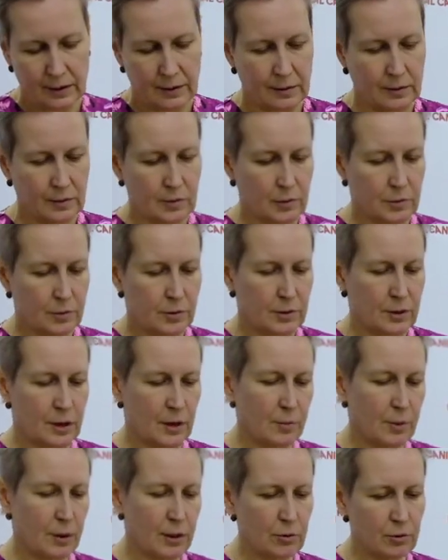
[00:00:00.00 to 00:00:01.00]
Вот.
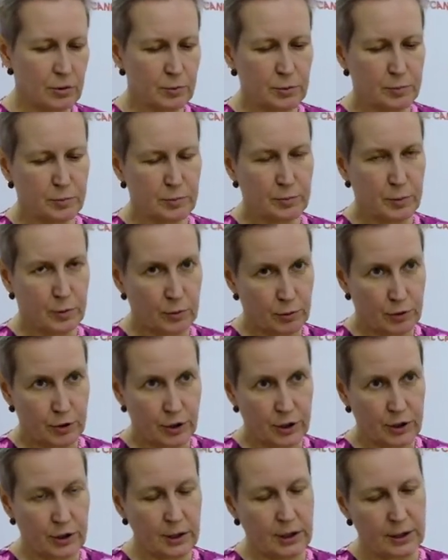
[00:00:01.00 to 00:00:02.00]
Наоборот,
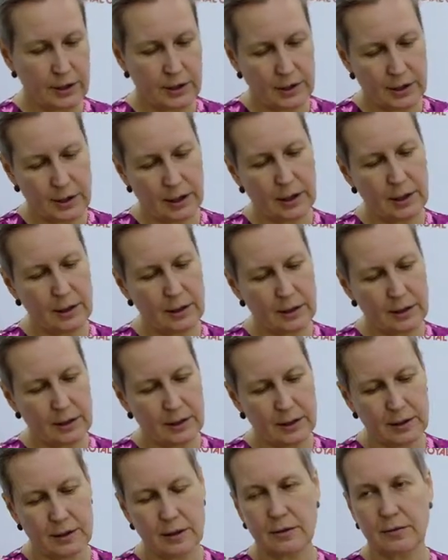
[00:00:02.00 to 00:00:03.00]
проще, хотя,
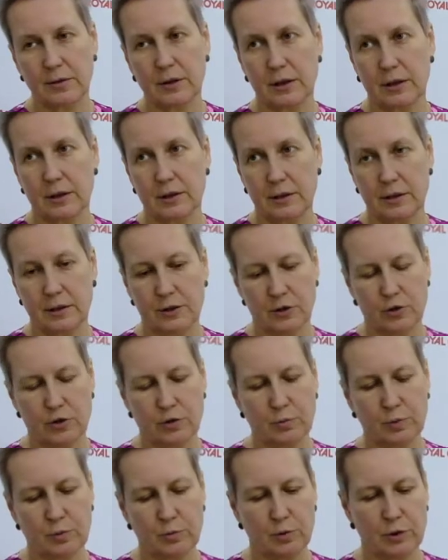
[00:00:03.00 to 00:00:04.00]
если вы хотите,
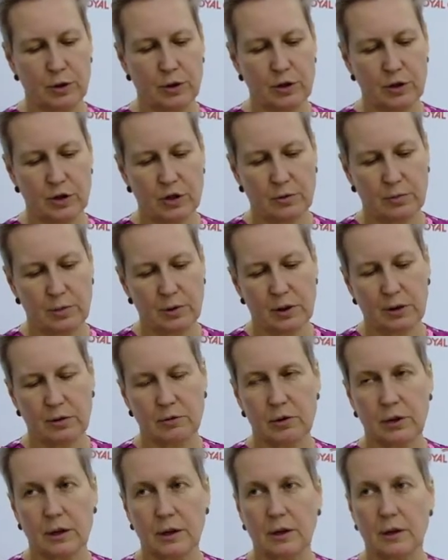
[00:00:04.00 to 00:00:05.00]
чтобы мордочка была
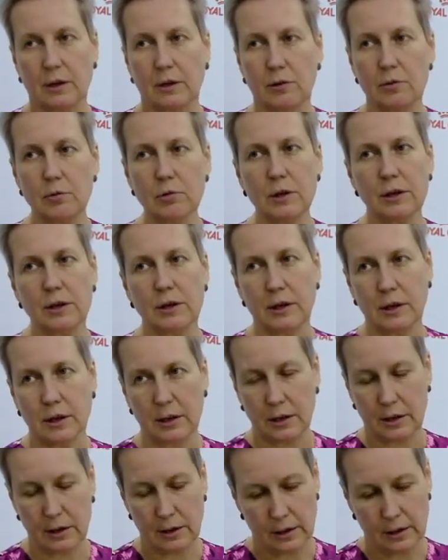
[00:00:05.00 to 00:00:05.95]
вот такая кругленькая,